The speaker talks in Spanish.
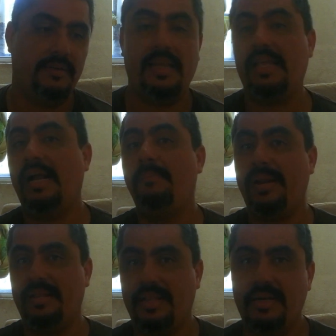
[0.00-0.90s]
que quieran
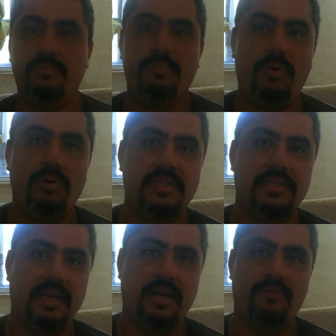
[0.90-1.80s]
aprender un poco de
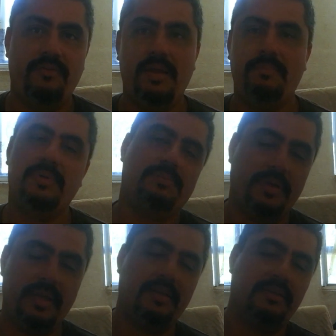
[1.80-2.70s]
serigrafía pues
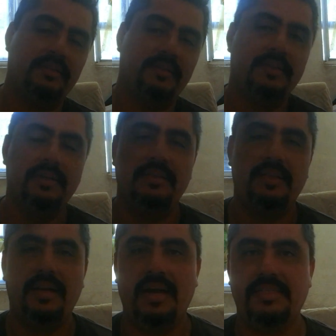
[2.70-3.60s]
puedan
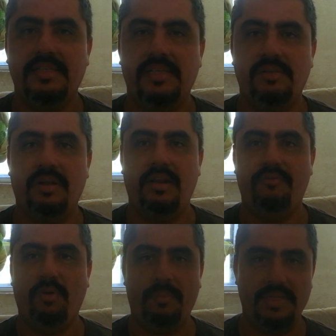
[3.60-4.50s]
tener acceso a la
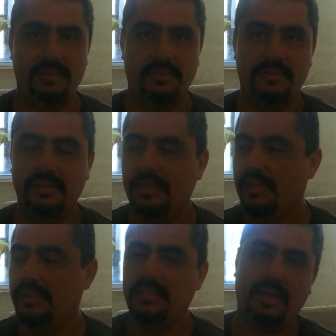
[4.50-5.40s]
información.
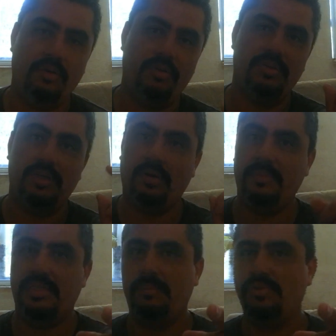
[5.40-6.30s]
Saludos y
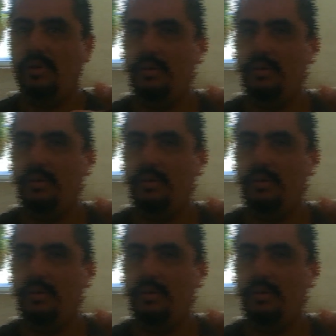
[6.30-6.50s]
comenzamos con